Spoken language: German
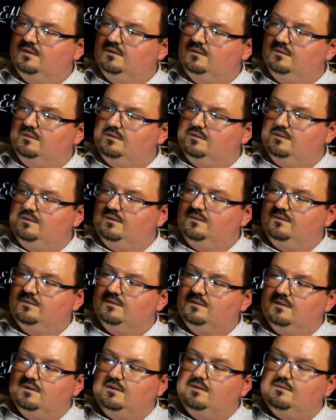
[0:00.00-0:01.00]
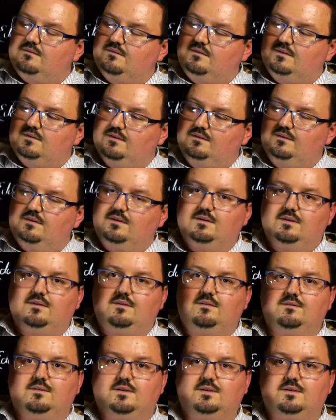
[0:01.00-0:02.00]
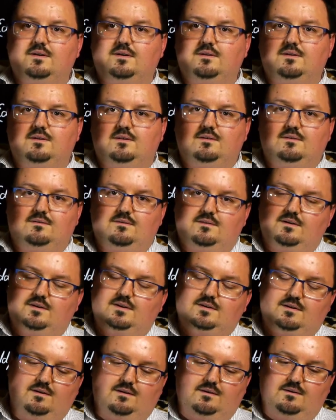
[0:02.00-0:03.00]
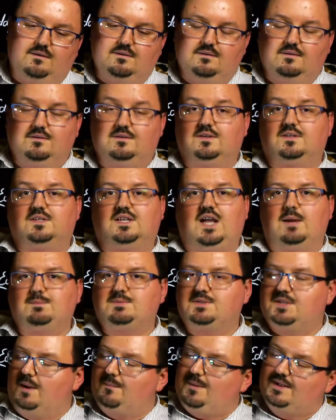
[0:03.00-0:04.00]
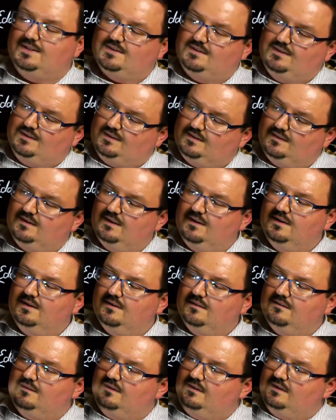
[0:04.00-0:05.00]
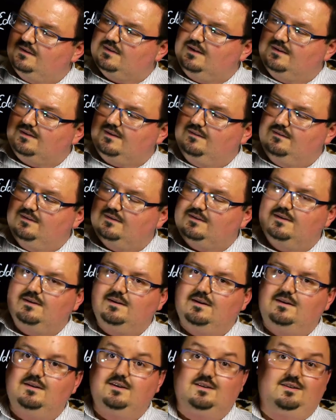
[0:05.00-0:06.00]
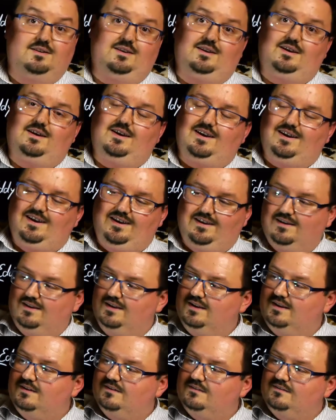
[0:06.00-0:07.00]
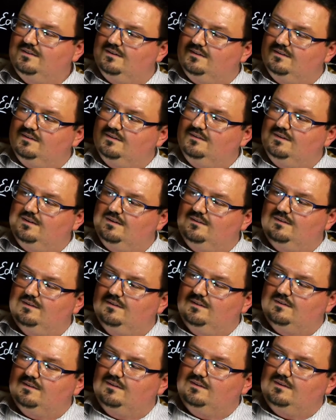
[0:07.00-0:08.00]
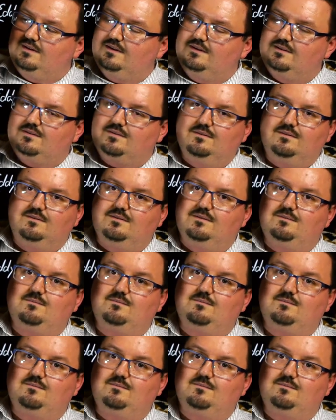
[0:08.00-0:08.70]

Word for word: Wieso, wieso haben die nicht endlich einen Wasserhahn genommen und einen Schlauch? Oh, das gab es damals nicht. Wie, es gab keinen Wasserhahn? Nee. Wie, wie haben die Leute denn dann getrunken?